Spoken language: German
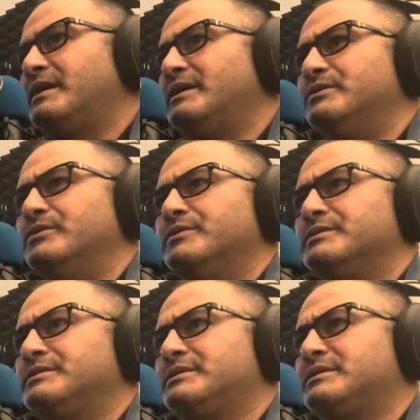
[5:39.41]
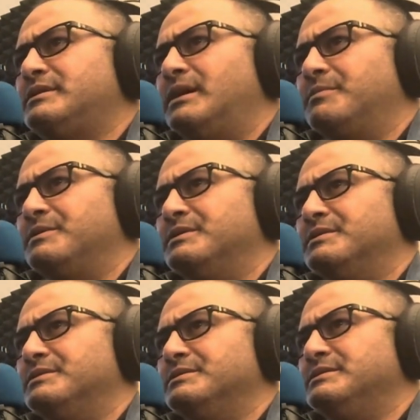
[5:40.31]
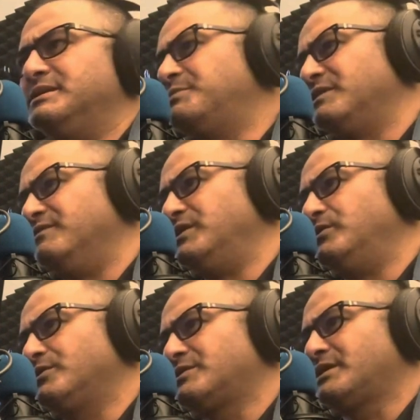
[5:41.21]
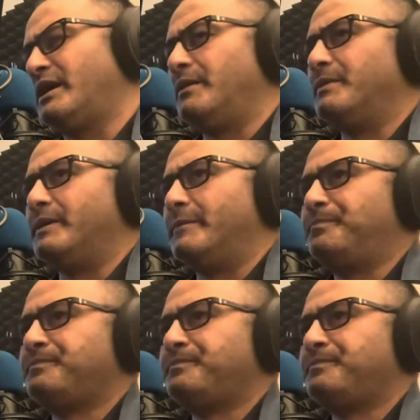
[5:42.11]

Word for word: Also knappe 17 Videos, aber